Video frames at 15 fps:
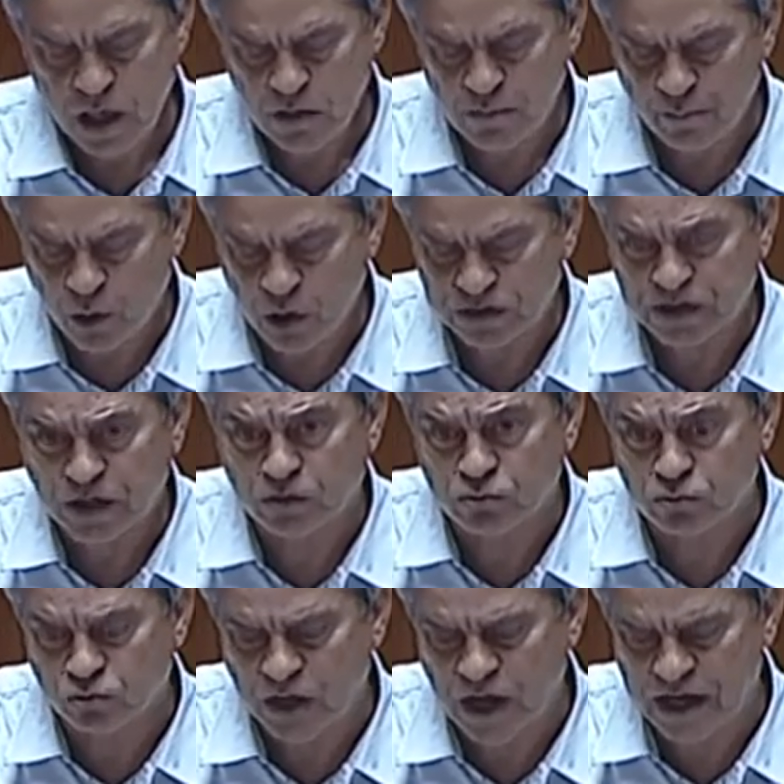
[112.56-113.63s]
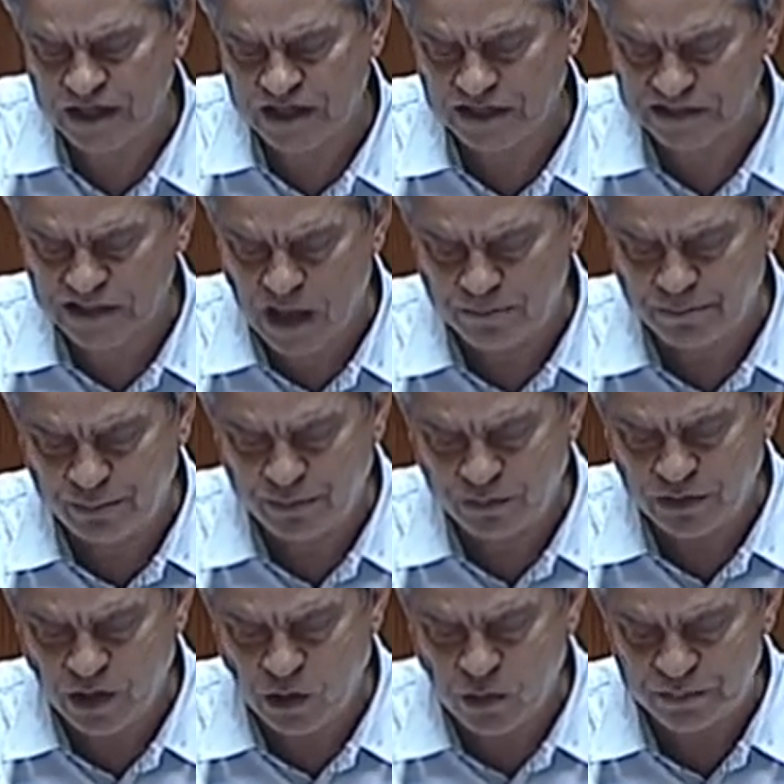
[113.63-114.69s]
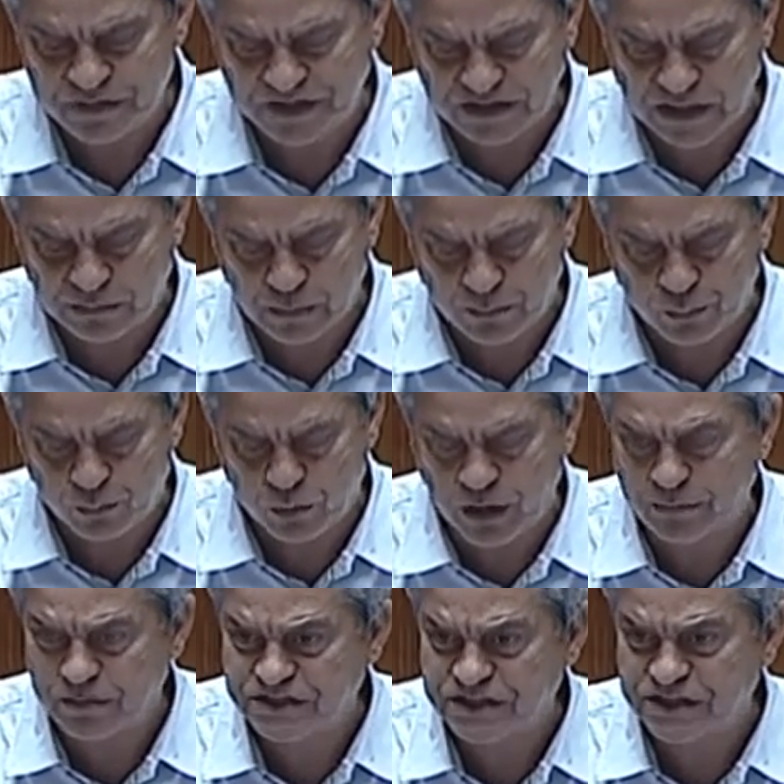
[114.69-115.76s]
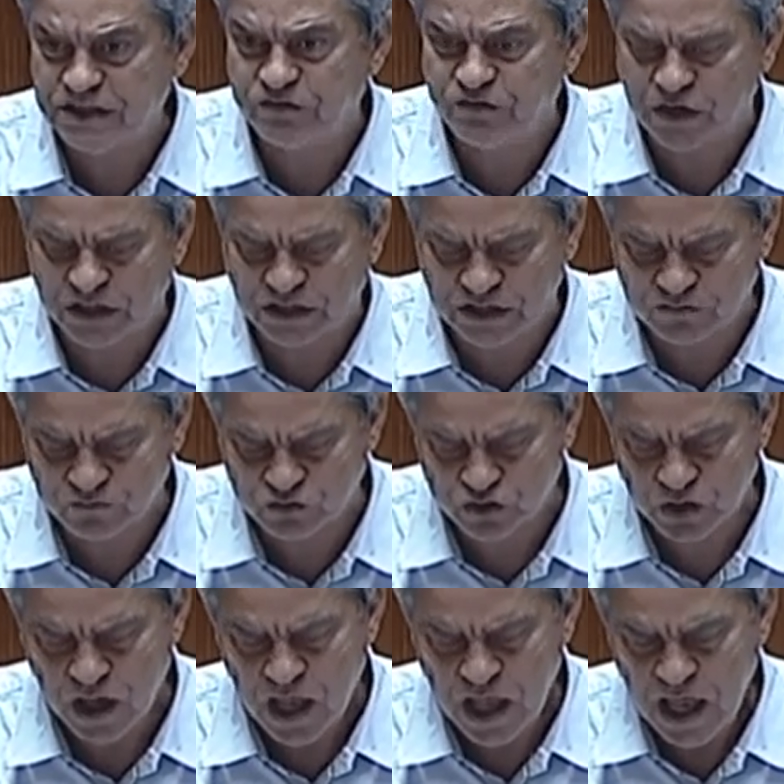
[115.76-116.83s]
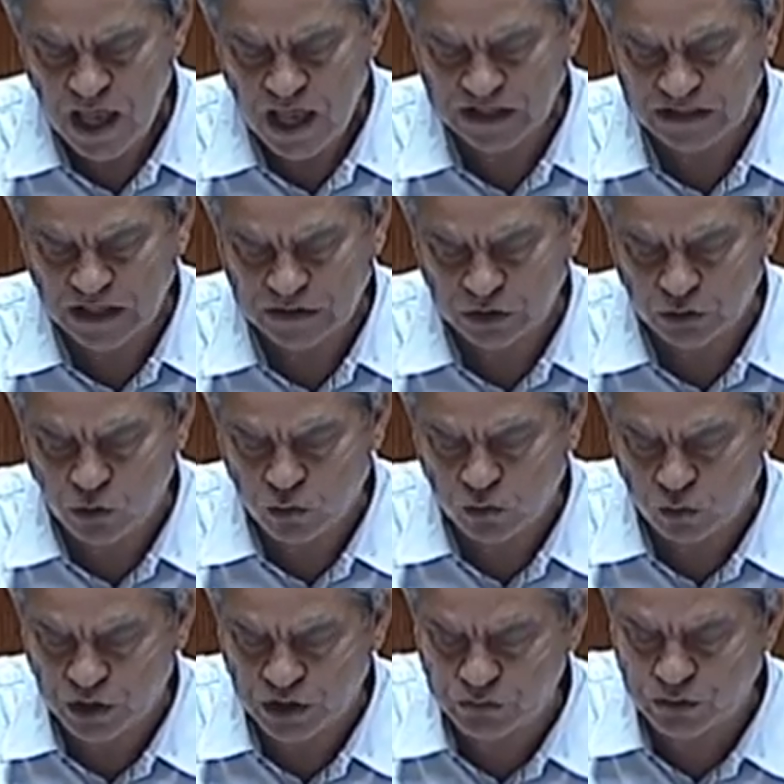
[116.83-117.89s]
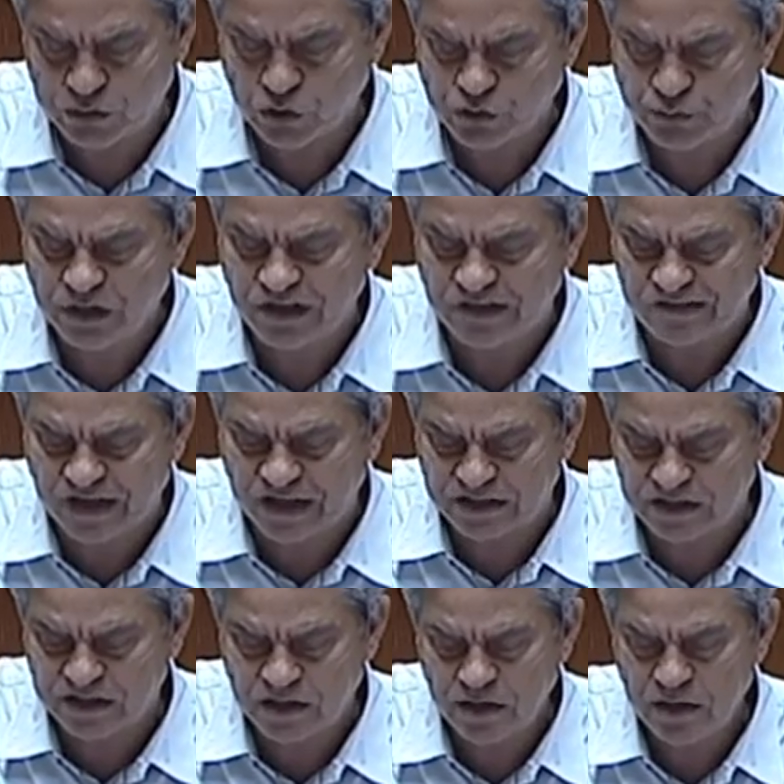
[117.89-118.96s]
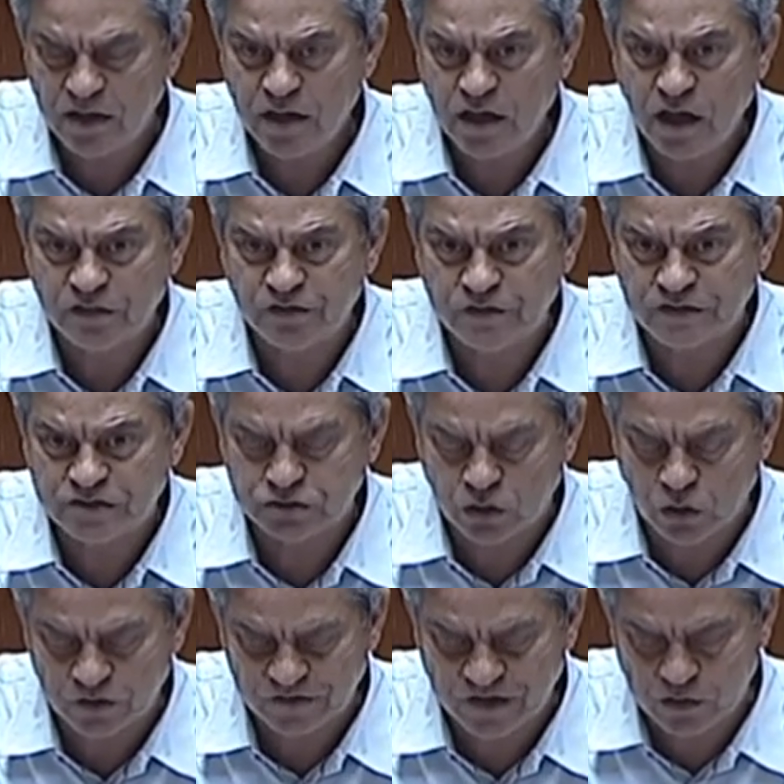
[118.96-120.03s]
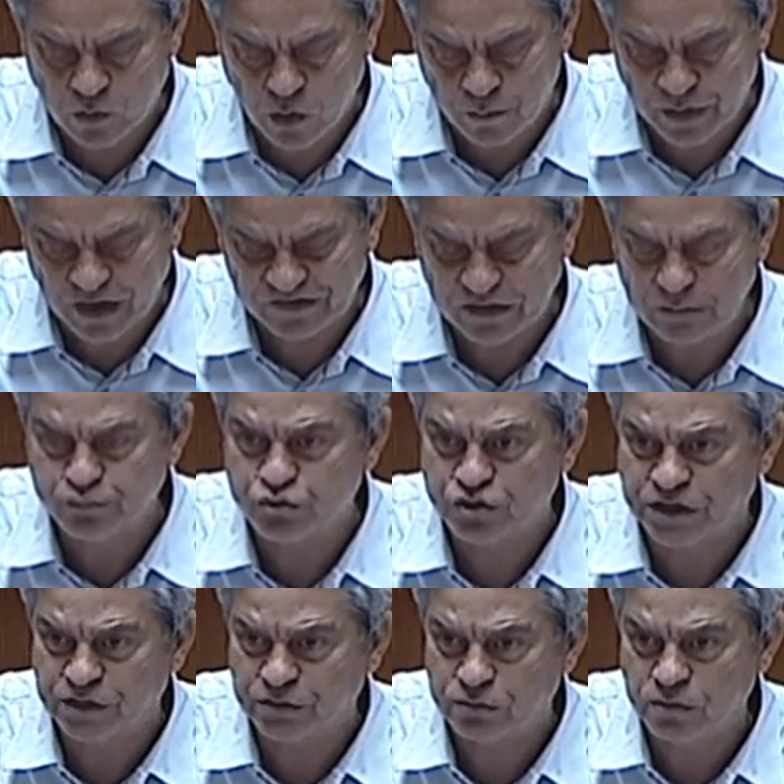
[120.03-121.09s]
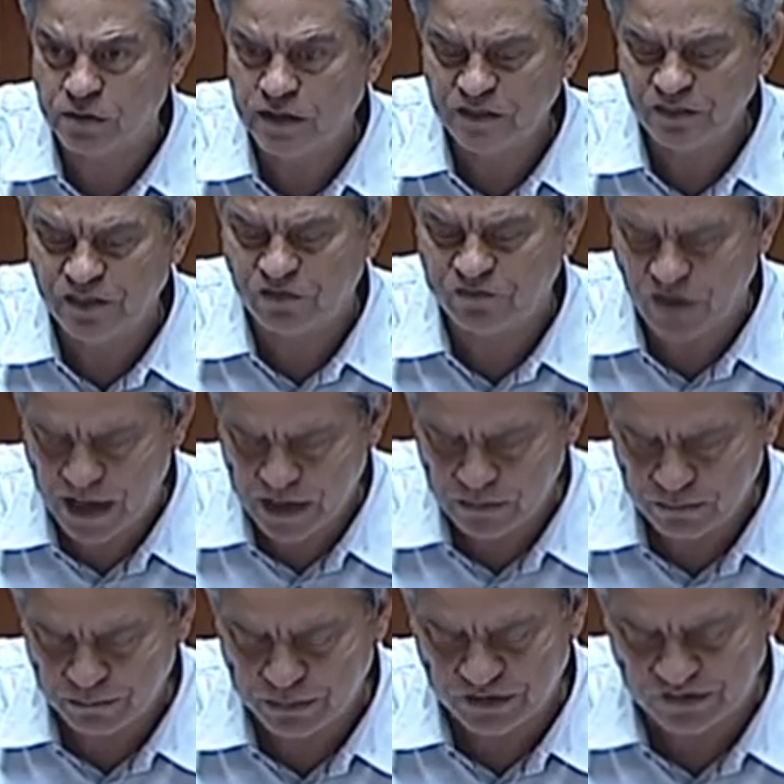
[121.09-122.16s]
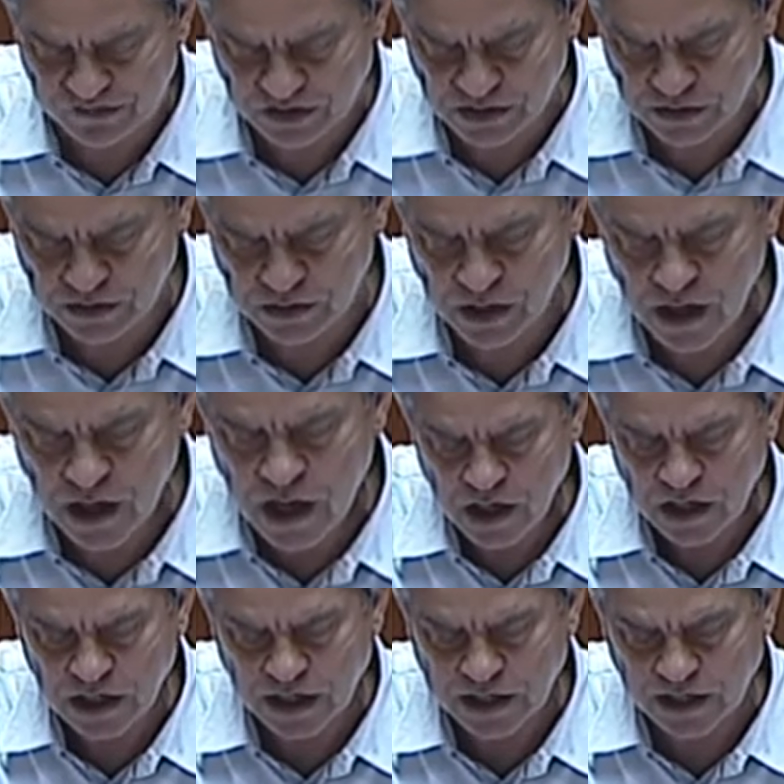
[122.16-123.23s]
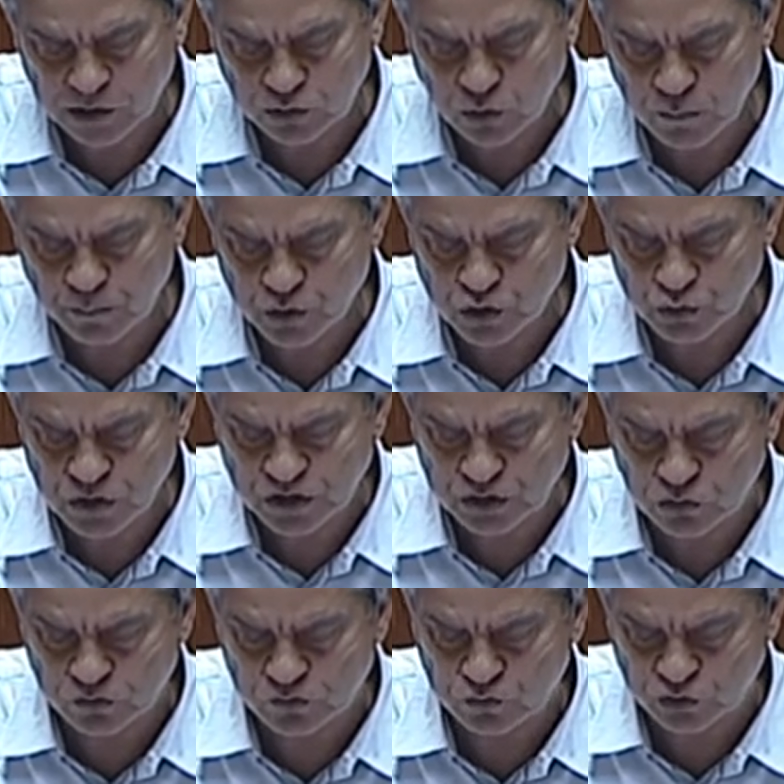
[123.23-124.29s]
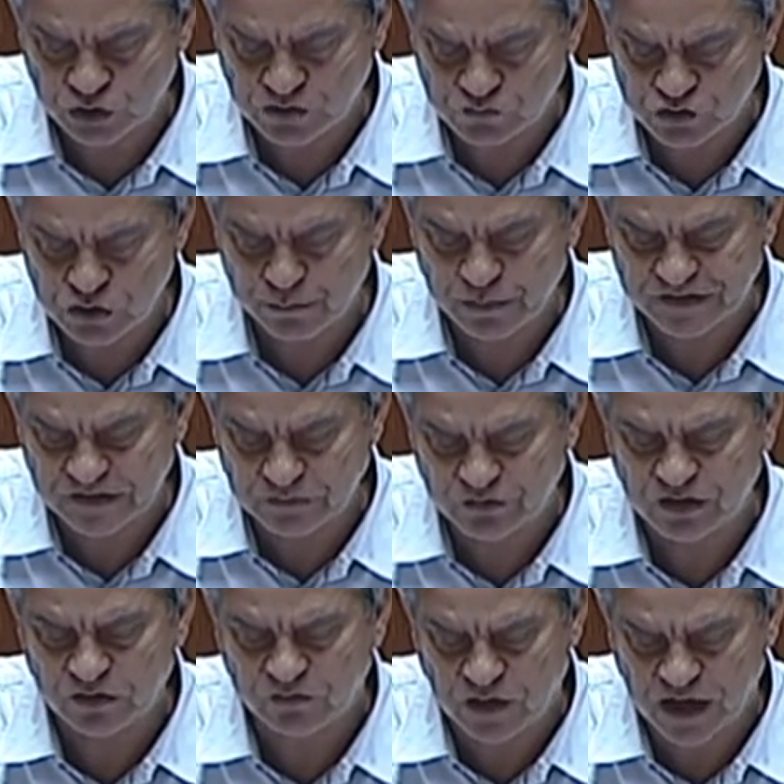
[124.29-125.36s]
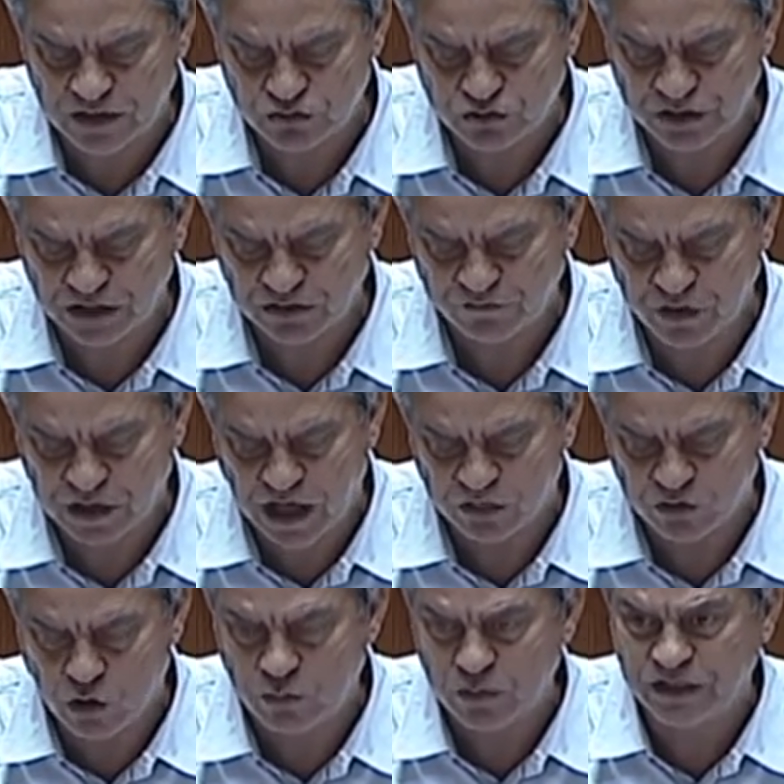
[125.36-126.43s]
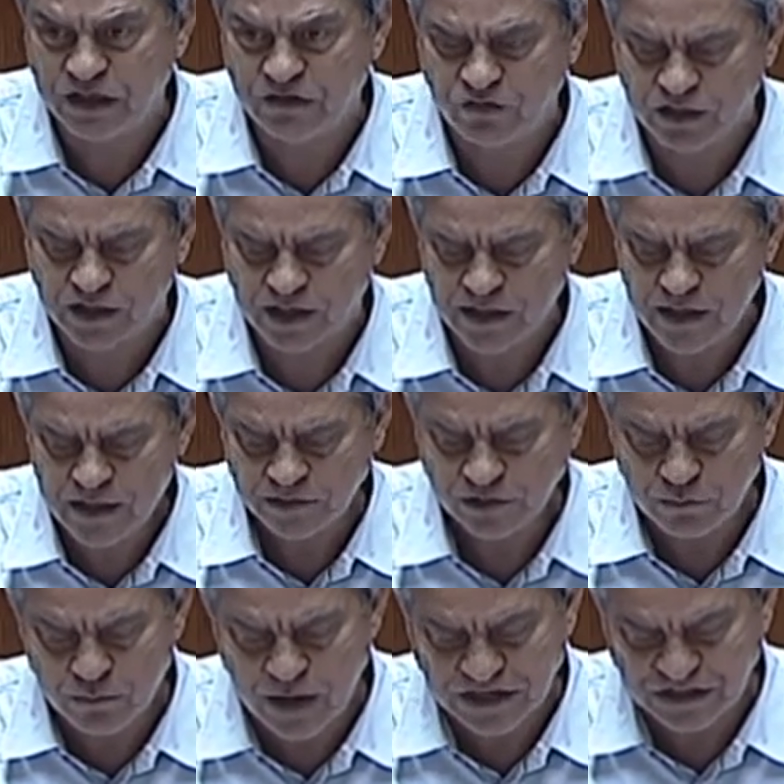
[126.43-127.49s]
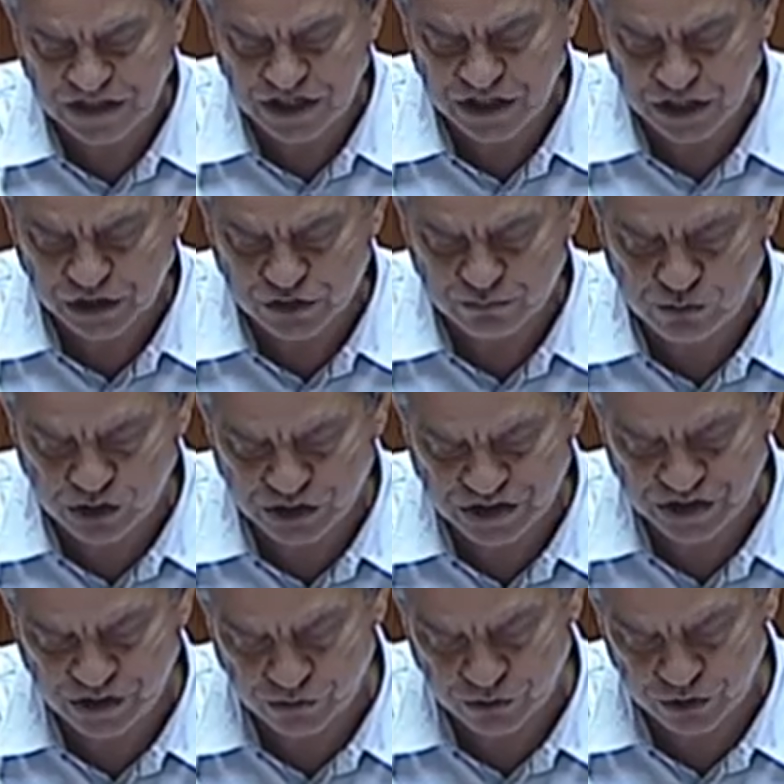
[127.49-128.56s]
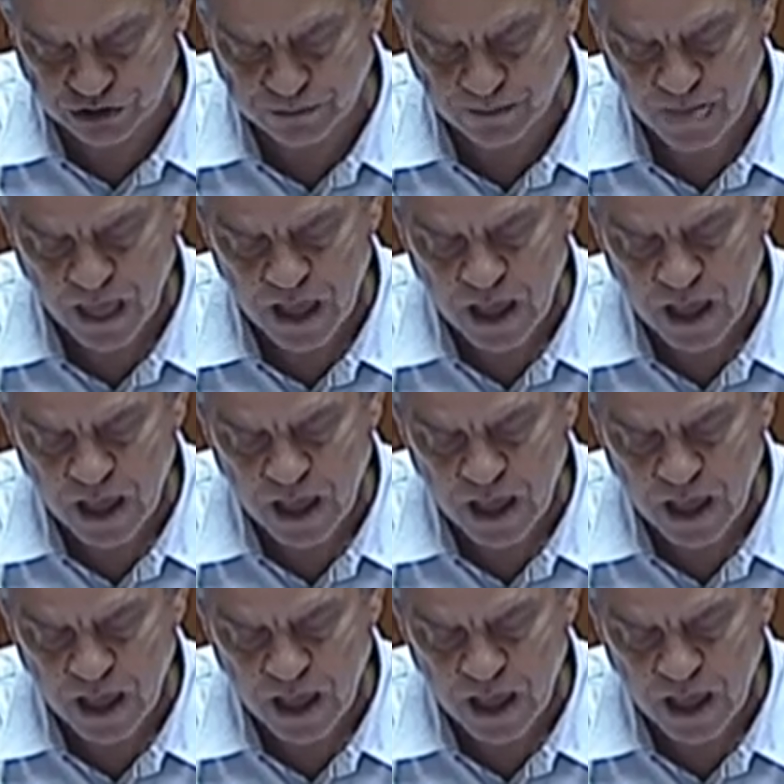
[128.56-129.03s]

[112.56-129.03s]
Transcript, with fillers: Importa recordar que a TAP não apresentava problemas significativos até ter ocorrido em 2007 a desastrosa compra a 100% da VEM Brasil, que acarretou prejuízos consecutivos e passivos elevados, tendo ficado com uma dívida de mais de 500 milhões de euros.